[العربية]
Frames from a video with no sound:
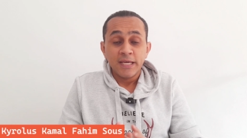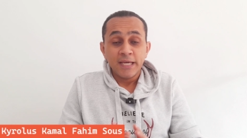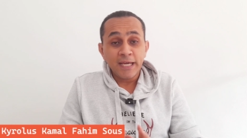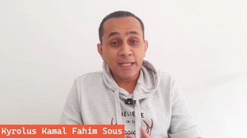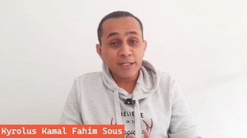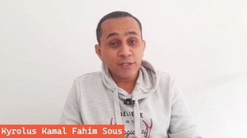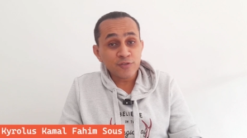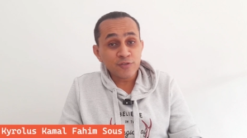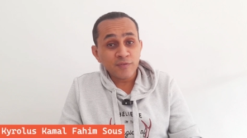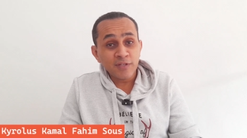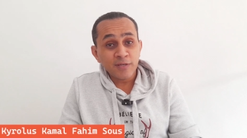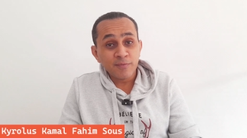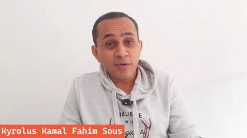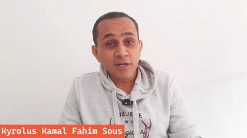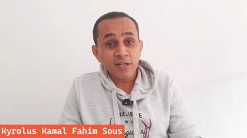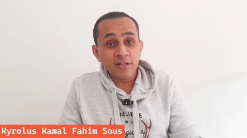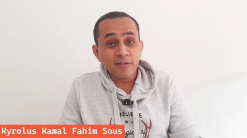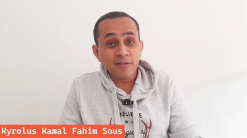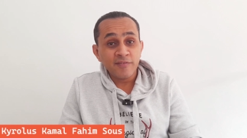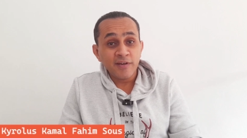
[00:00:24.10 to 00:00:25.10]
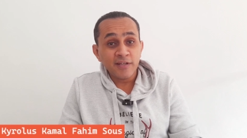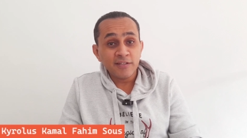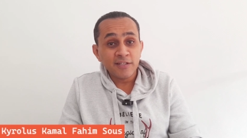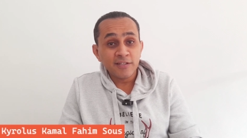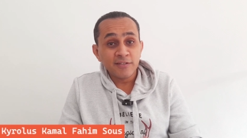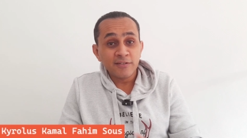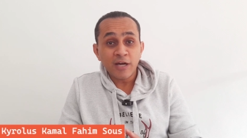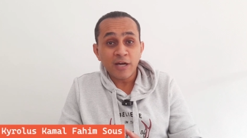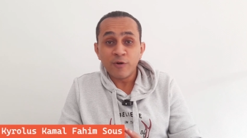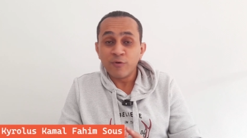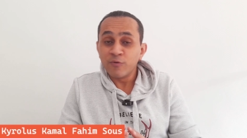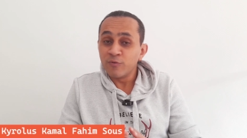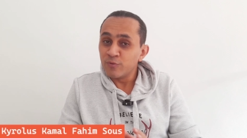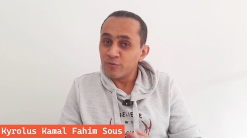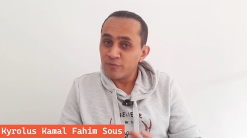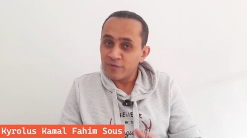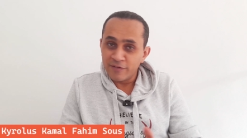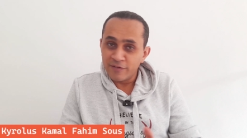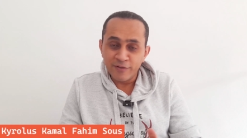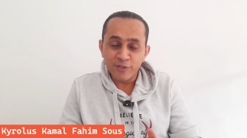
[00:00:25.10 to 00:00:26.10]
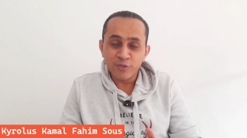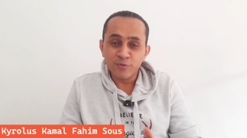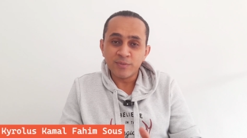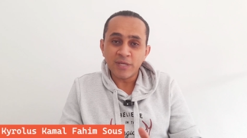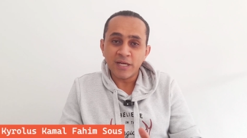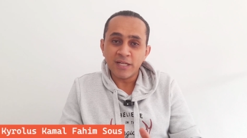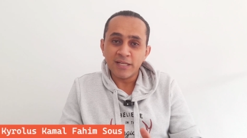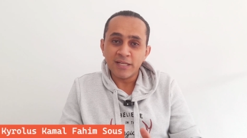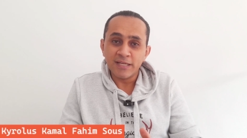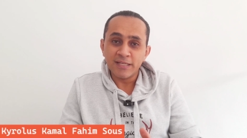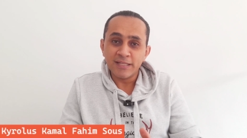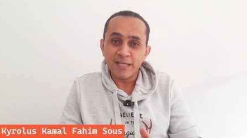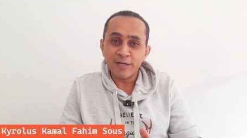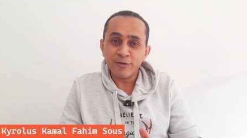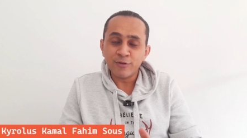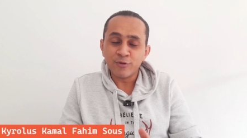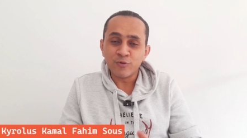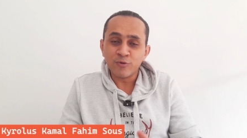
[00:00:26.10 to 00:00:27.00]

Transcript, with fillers: احنا شفنا المره اللي فاتت او في الفيديو بتاع الانجلر